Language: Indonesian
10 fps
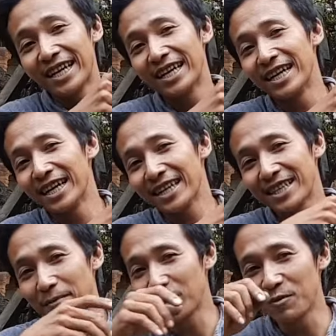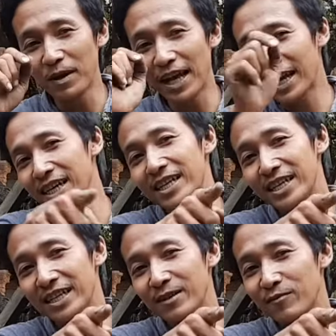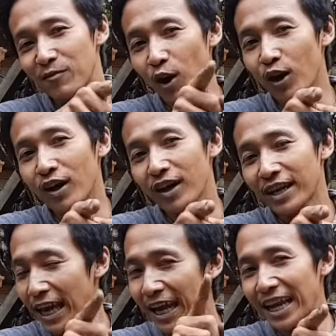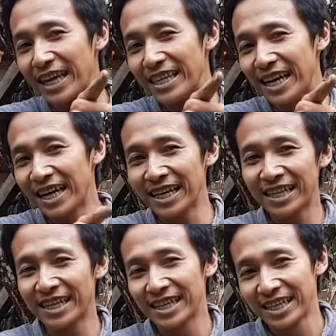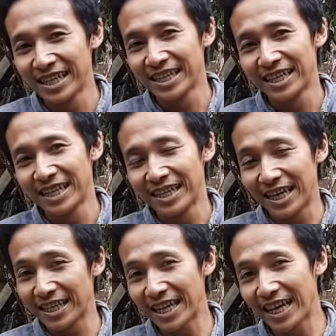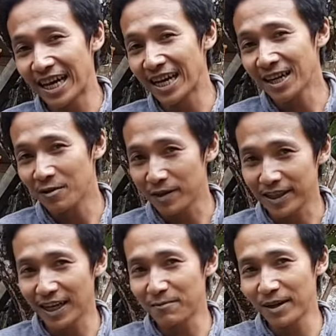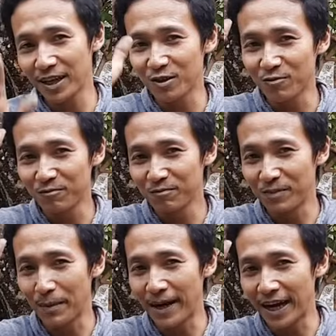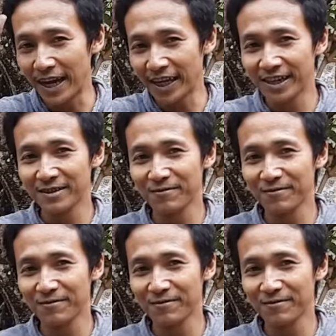uh, eh, sampai jumpa lagi di vlog yang lainnya dari saya wassalamualaikum bye bye